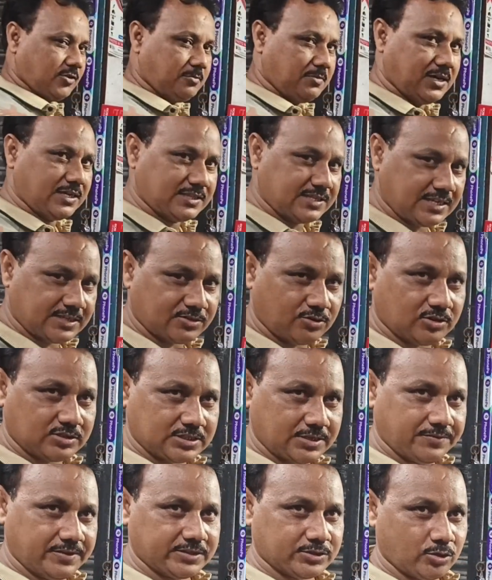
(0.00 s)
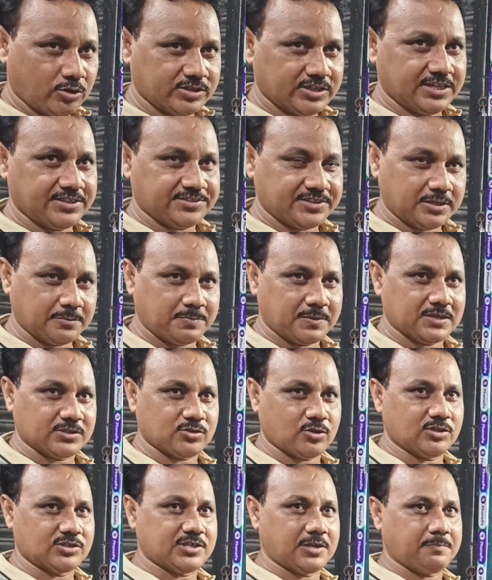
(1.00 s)
सौ बहत्तर सौ सेवन थाउजेंड तिरपन
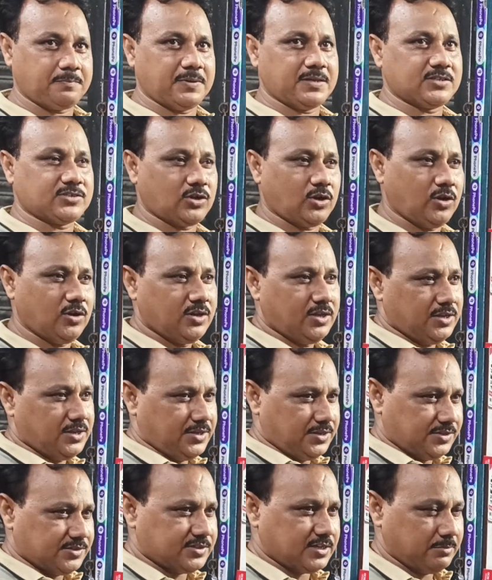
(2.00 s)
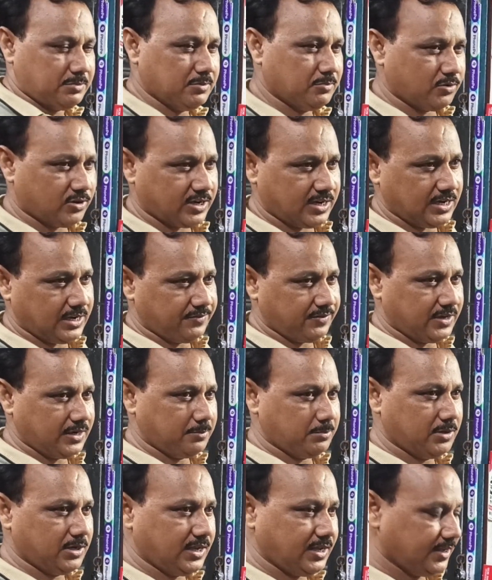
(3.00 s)
सौ छप्पन सौ सभी मॉडल
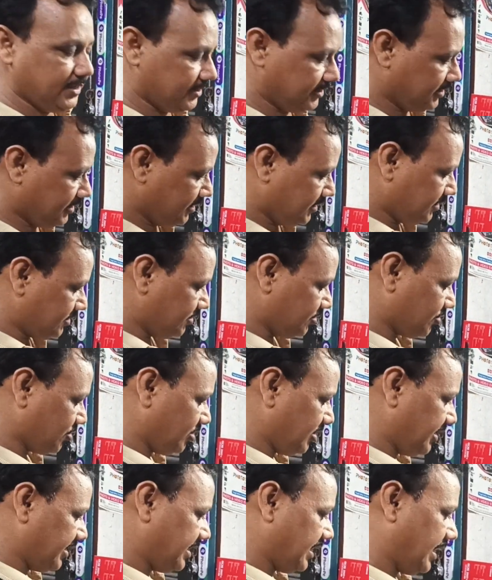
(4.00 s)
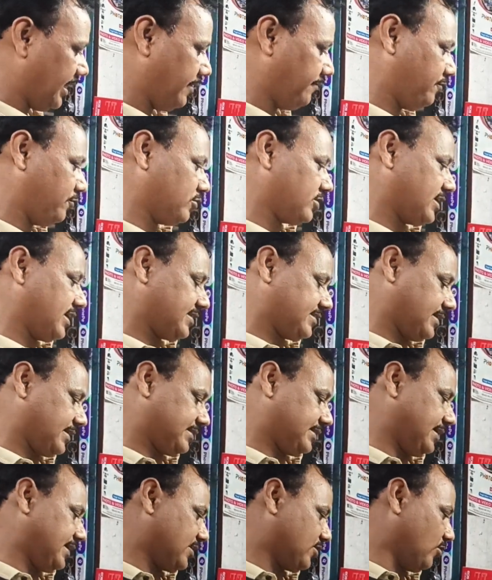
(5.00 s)
अवेलेबल है जो लेना है आप फ़ोन कर
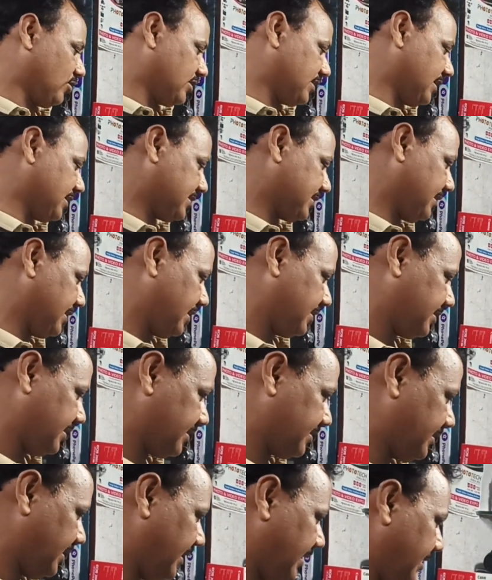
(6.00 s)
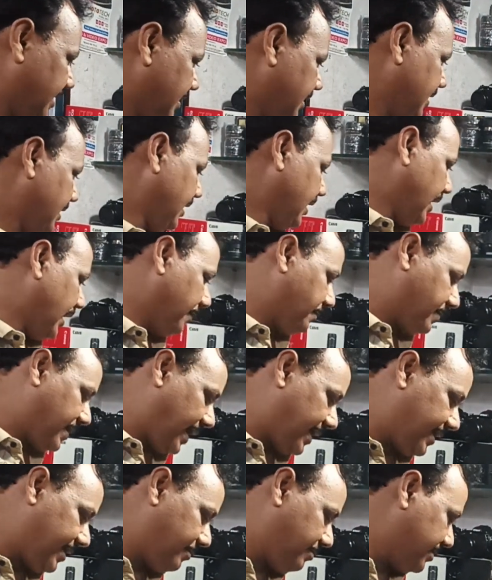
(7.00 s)
सकते हैं कॉल करके आ सकते हैं आप
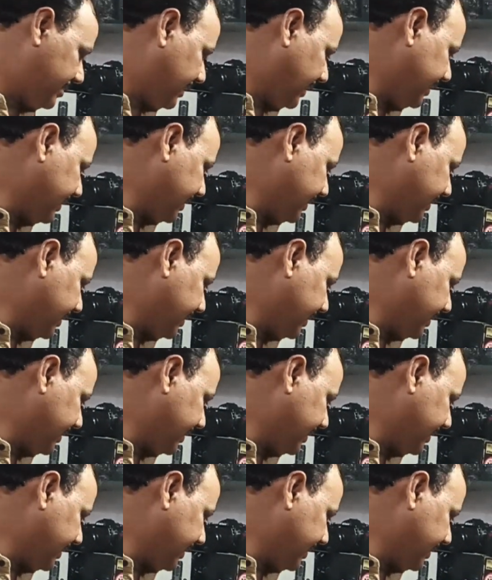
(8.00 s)
कैनन में